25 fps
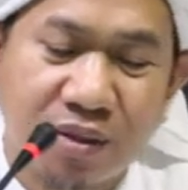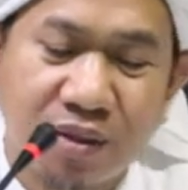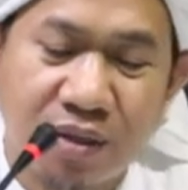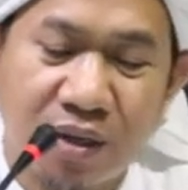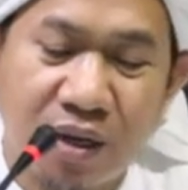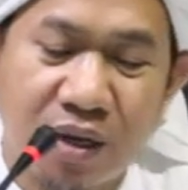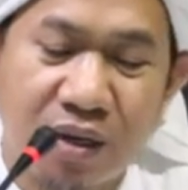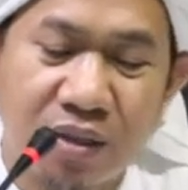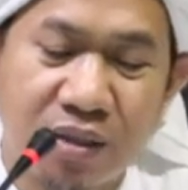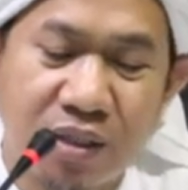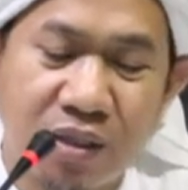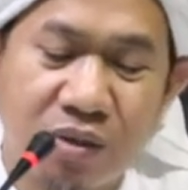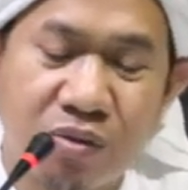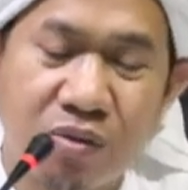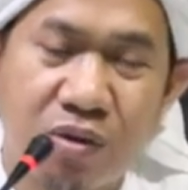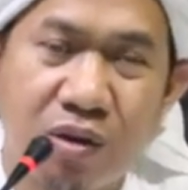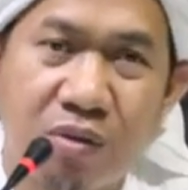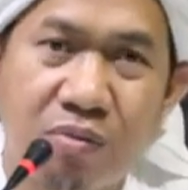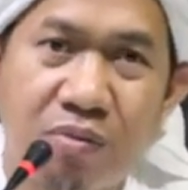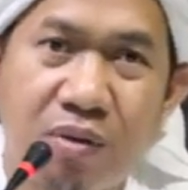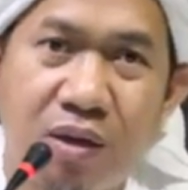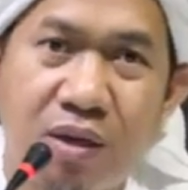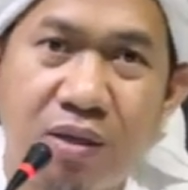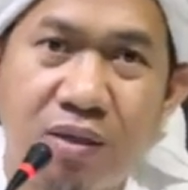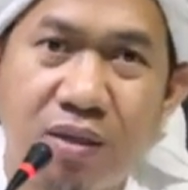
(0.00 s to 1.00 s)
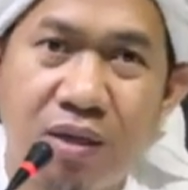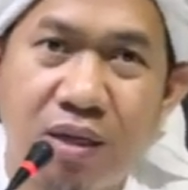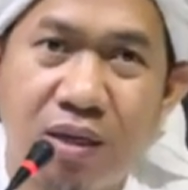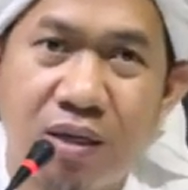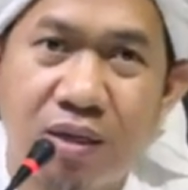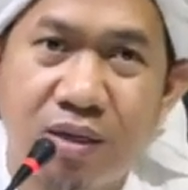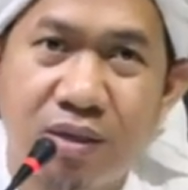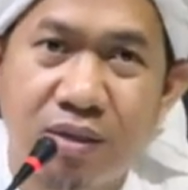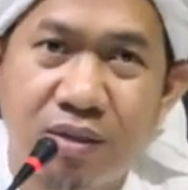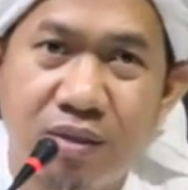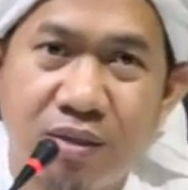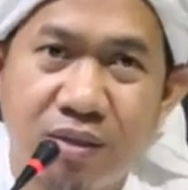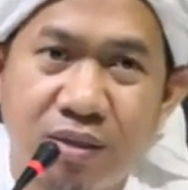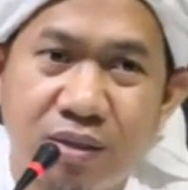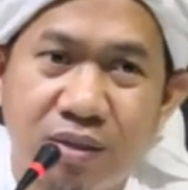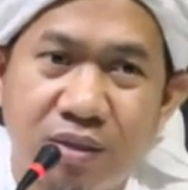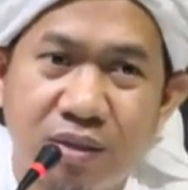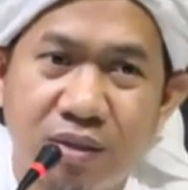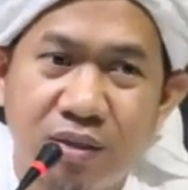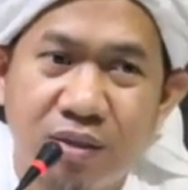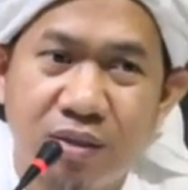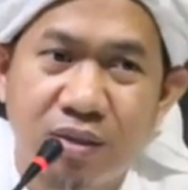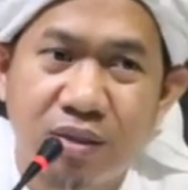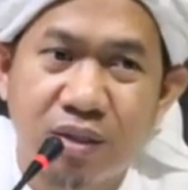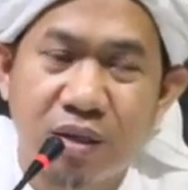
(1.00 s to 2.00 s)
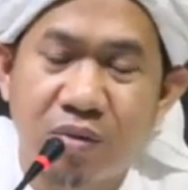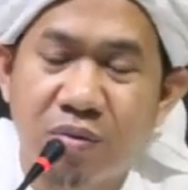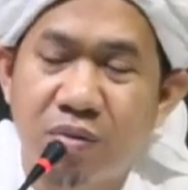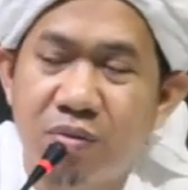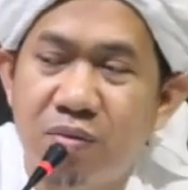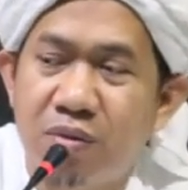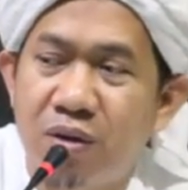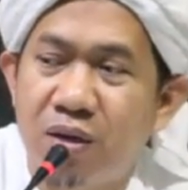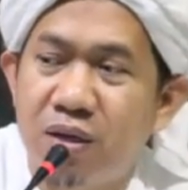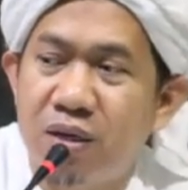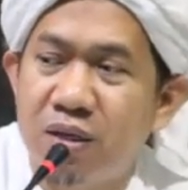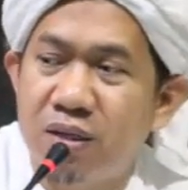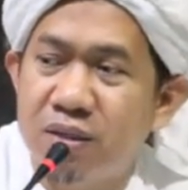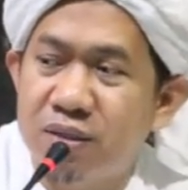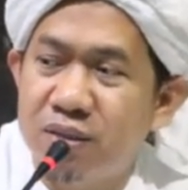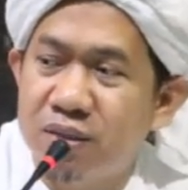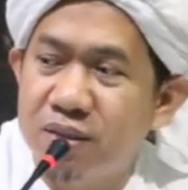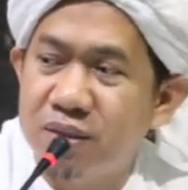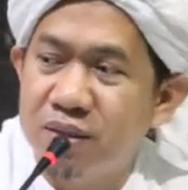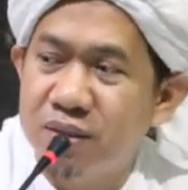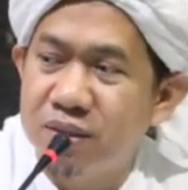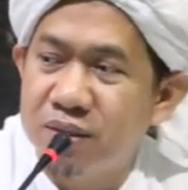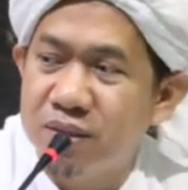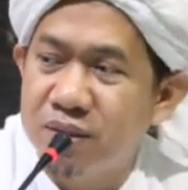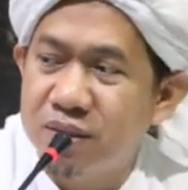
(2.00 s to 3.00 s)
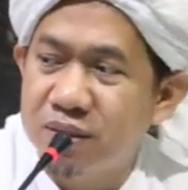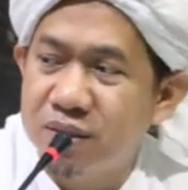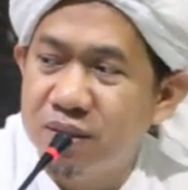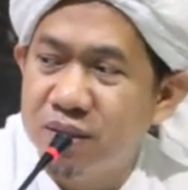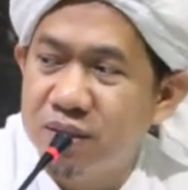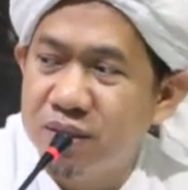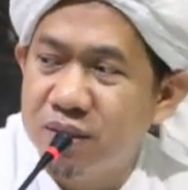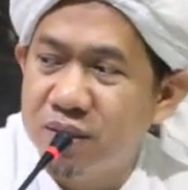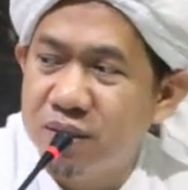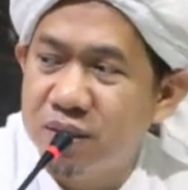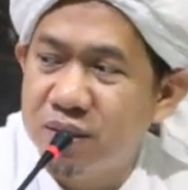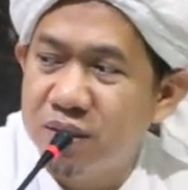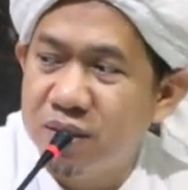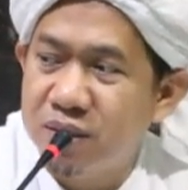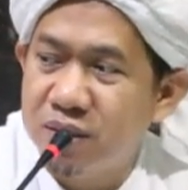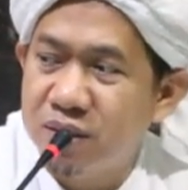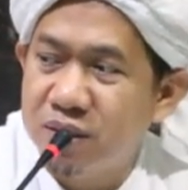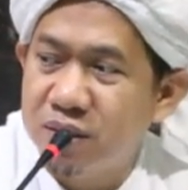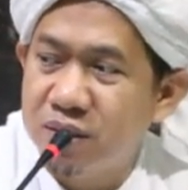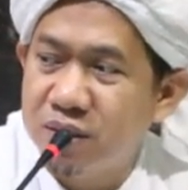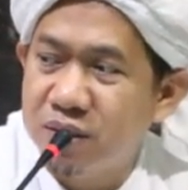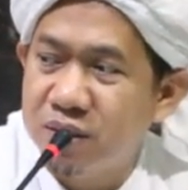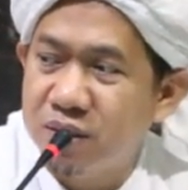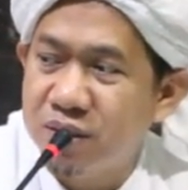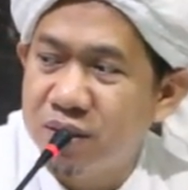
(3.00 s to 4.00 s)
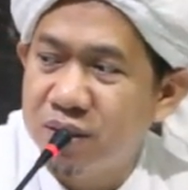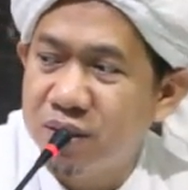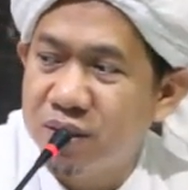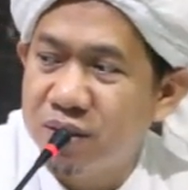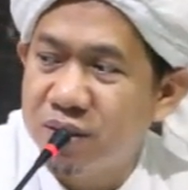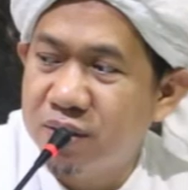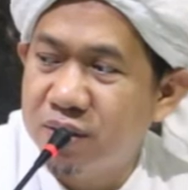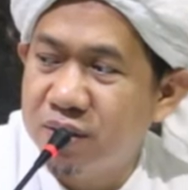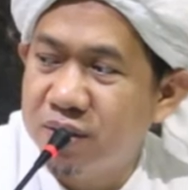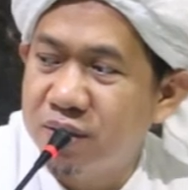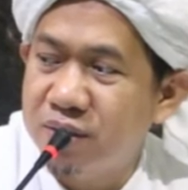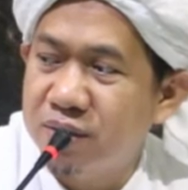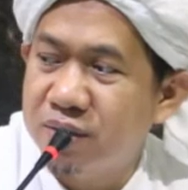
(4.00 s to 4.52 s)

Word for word: Ngaji udah banyak, tapi malas. Hmm.